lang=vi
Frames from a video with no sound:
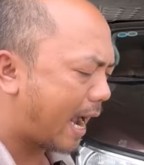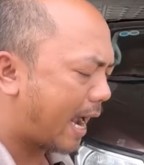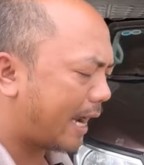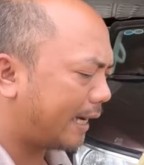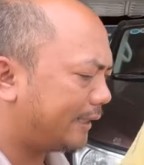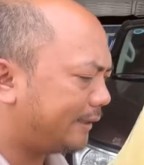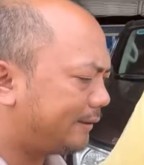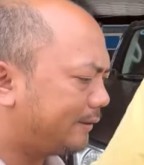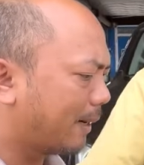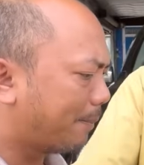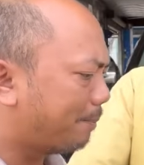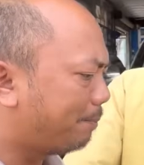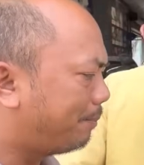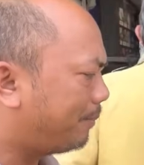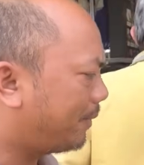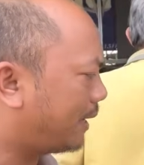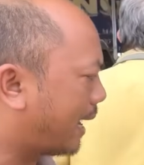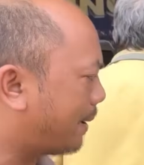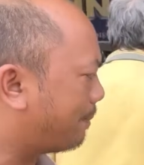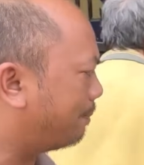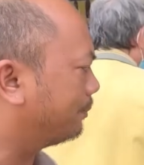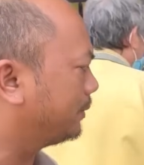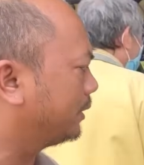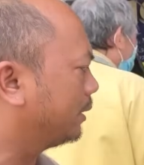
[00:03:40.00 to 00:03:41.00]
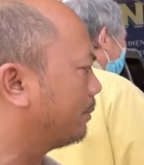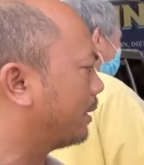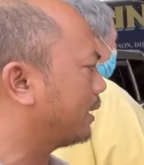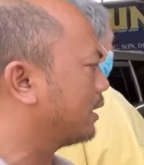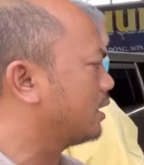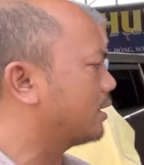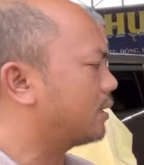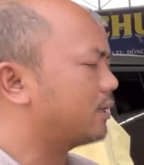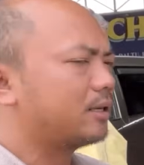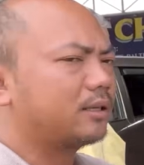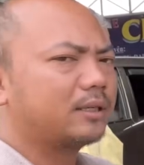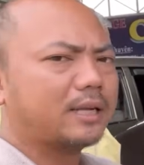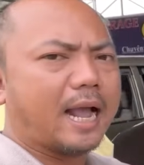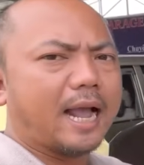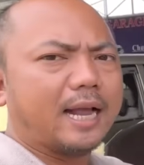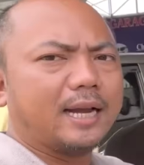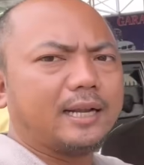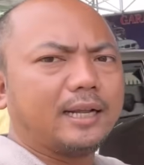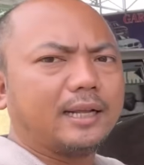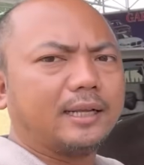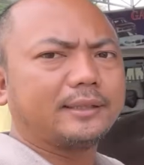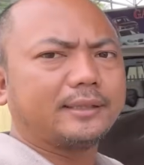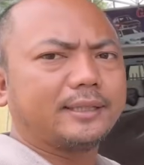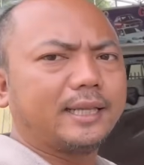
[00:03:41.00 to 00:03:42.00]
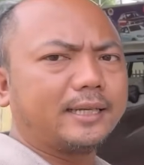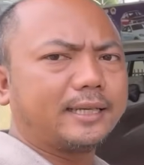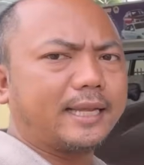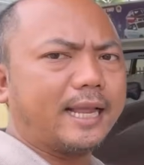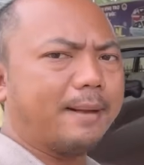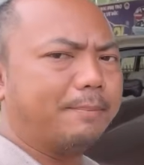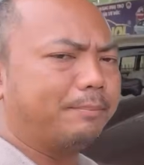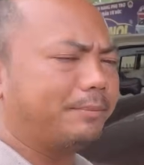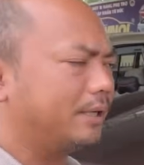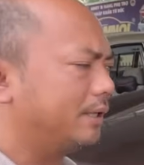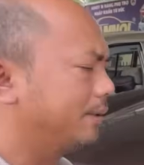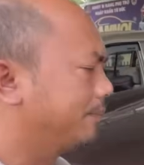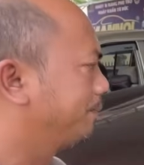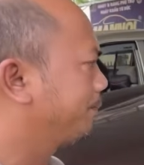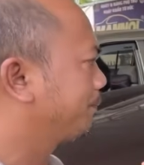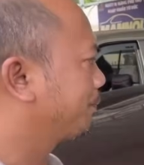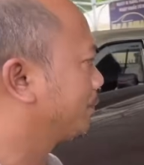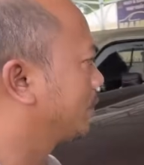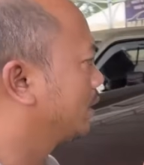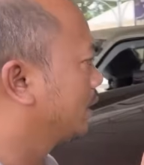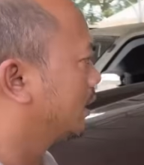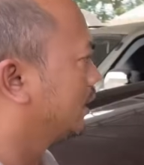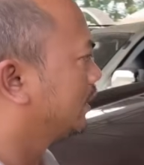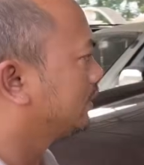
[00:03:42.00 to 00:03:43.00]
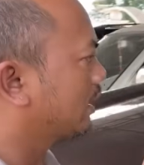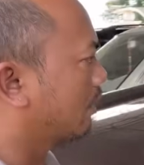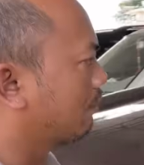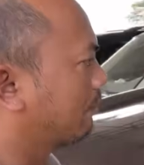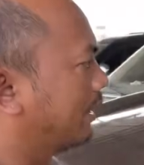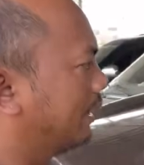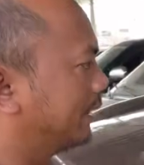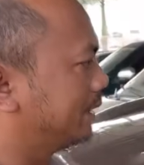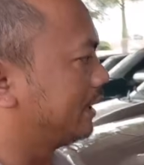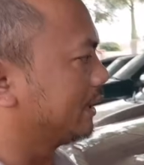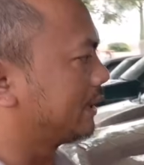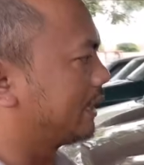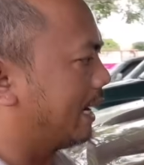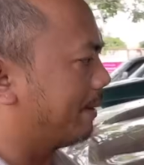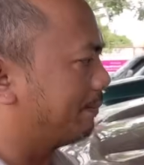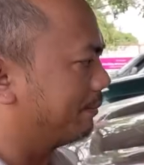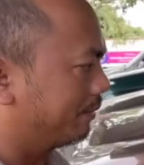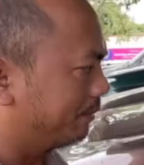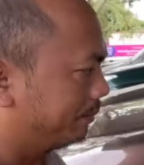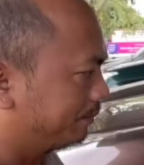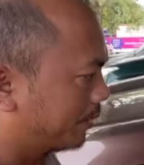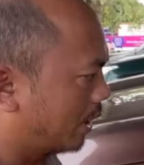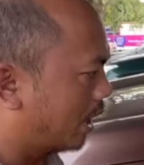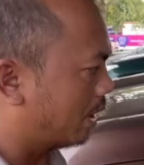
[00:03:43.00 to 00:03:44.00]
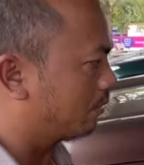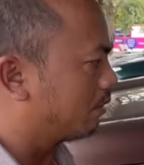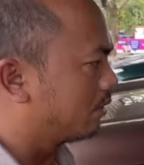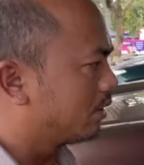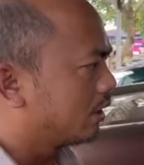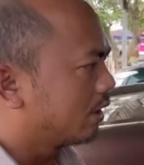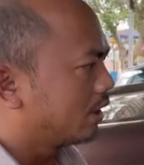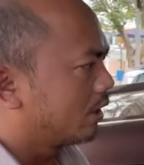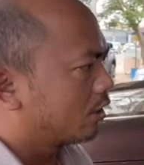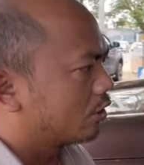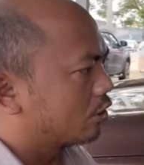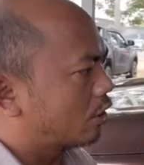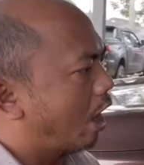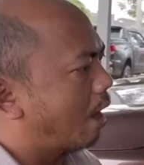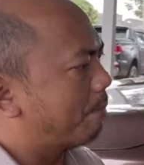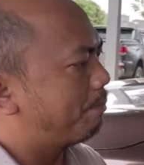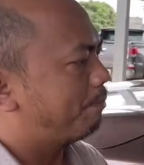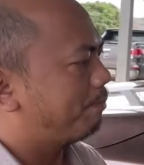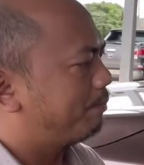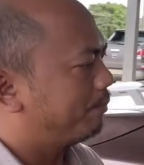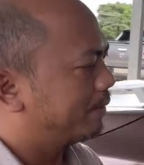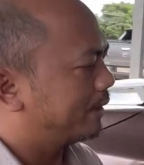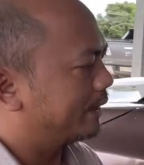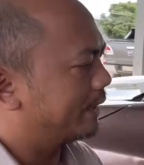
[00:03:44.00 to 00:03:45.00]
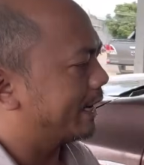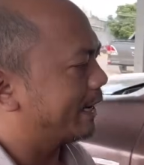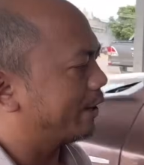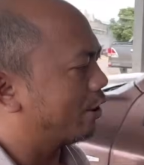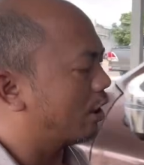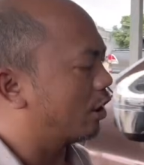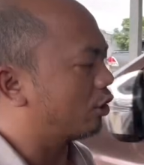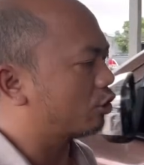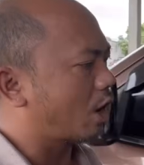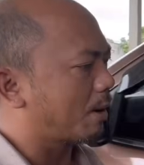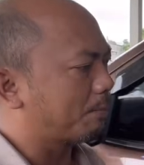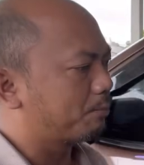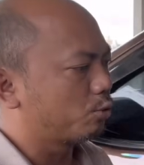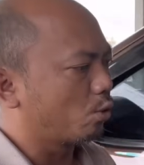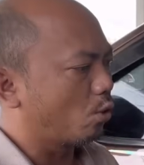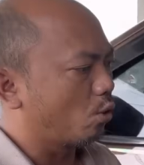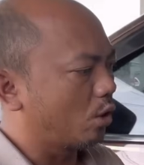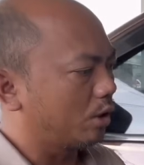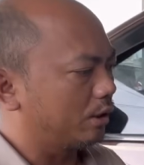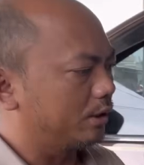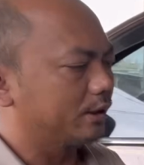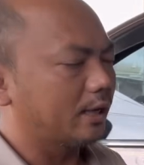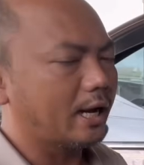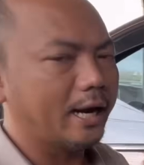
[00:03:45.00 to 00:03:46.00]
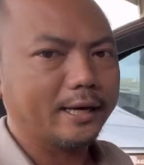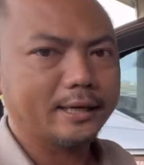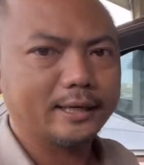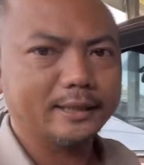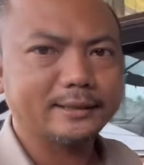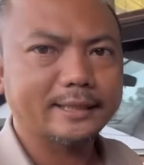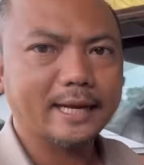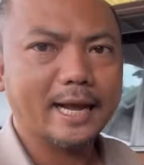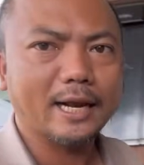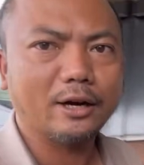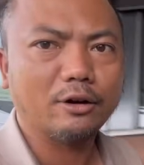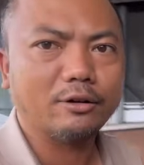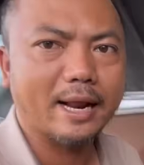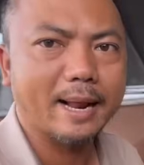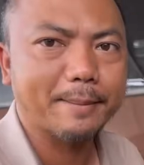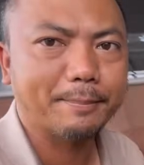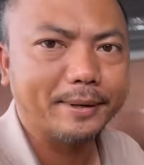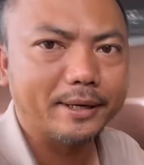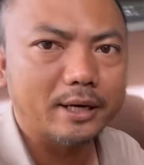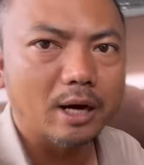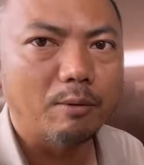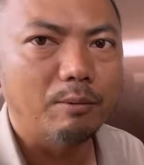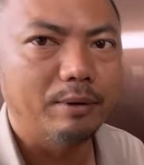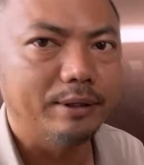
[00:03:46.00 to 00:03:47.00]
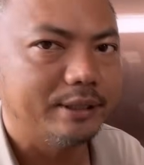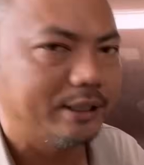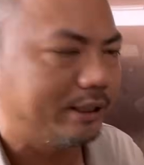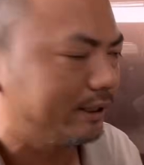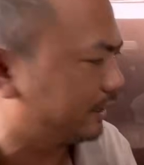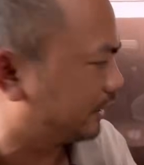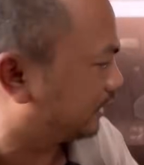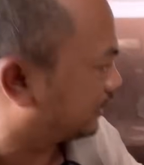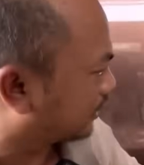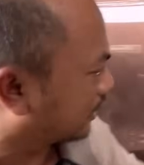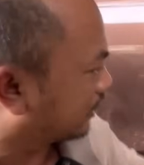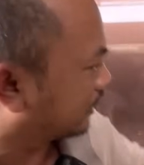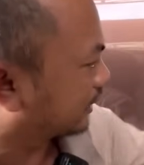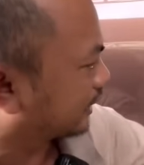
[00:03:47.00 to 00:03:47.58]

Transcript: 2.5 nhưng mà được cái là tiết kiệm nhá. Dòng này tiết kiệm à, Cọp cái này gọi là cọp chú luôn đây cái xe nó đẹp hay không anh chị nhìn từng